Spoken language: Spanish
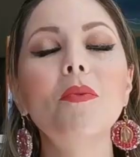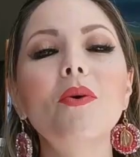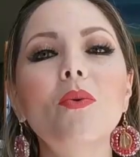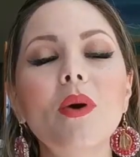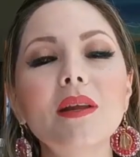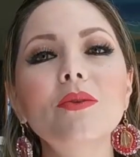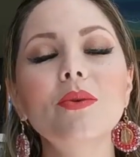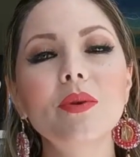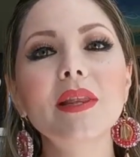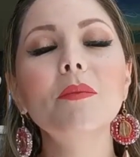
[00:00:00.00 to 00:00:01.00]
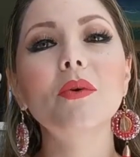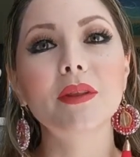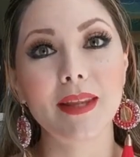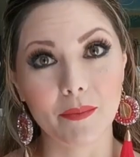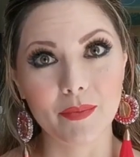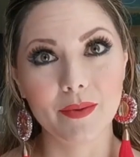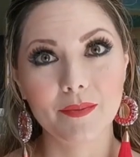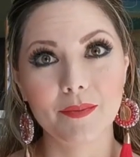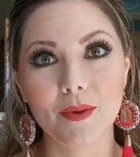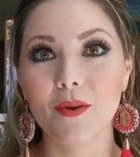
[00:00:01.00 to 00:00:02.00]
como cuarto y último tip,
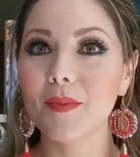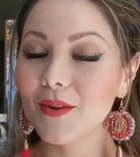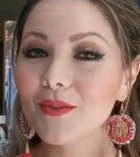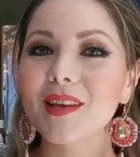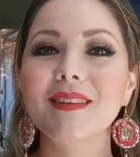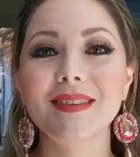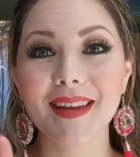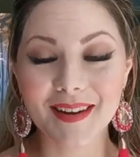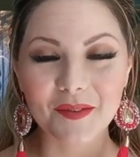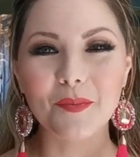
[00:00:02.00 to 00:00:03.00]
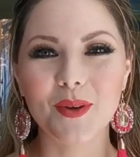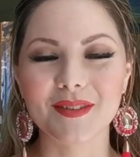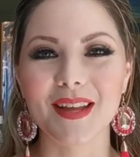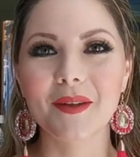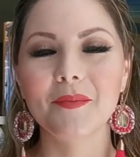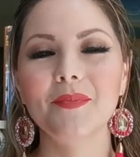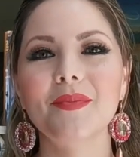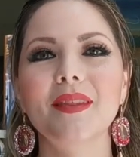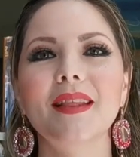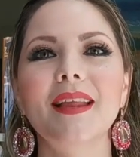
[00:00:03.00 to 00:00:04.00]
por lo menos de esta respuesta,
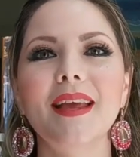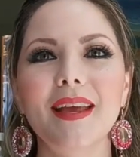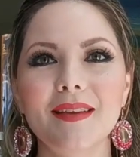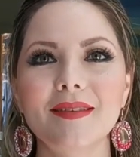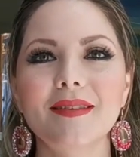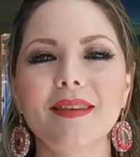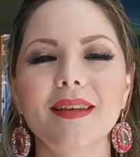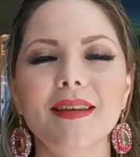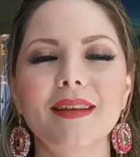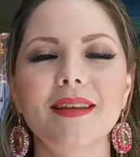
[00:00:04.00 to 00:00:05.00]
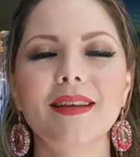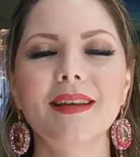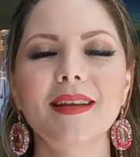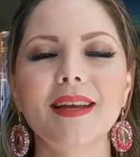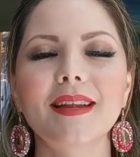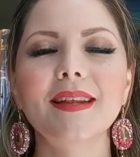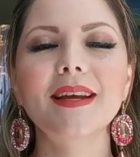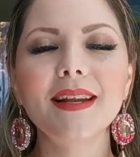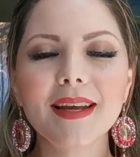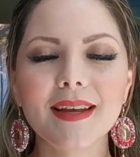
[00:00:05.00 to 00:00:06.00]
es que
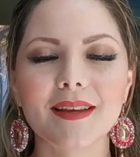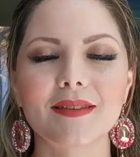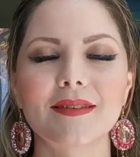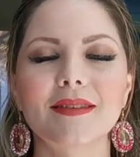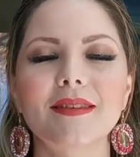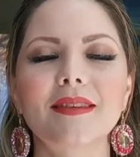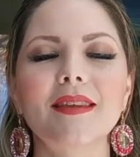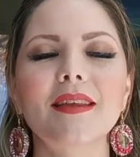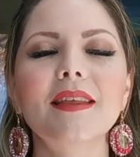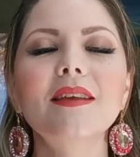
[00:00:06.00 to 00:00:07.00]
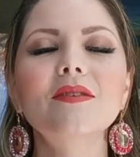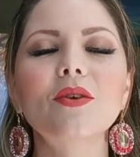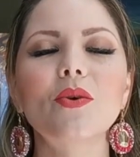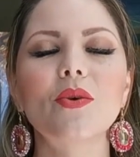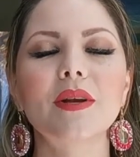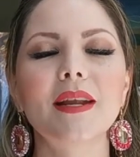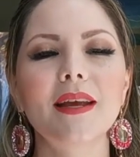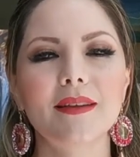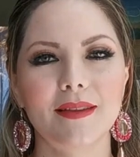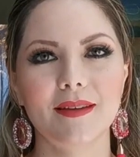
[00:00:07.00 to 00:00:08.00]
te alejes, te
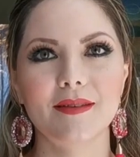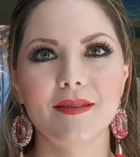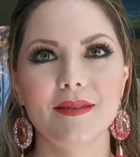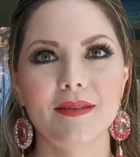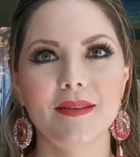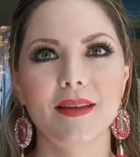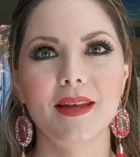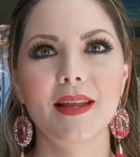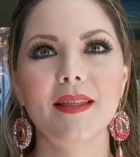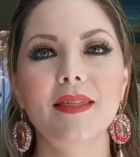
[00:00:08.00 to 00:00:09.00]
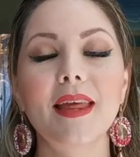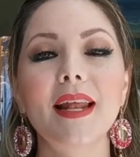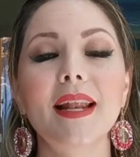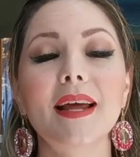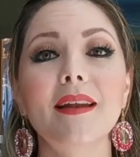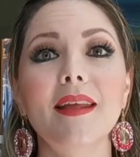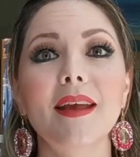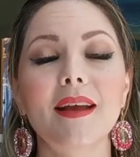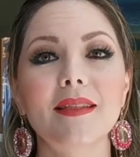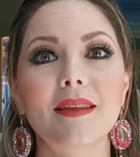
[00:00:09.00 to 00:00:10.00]
desconectes de la
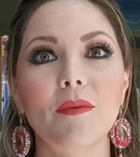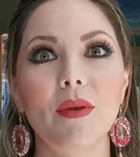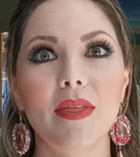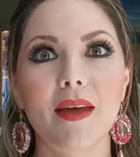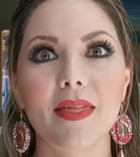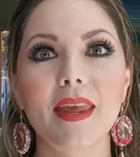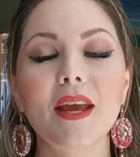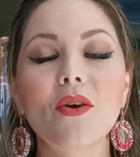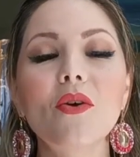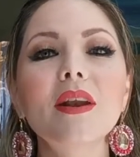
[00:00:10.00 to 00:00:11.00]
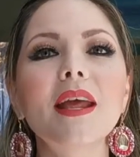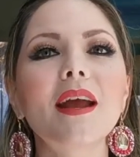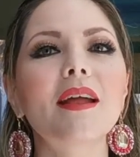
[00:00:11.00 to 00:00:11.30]
negatividad. Y con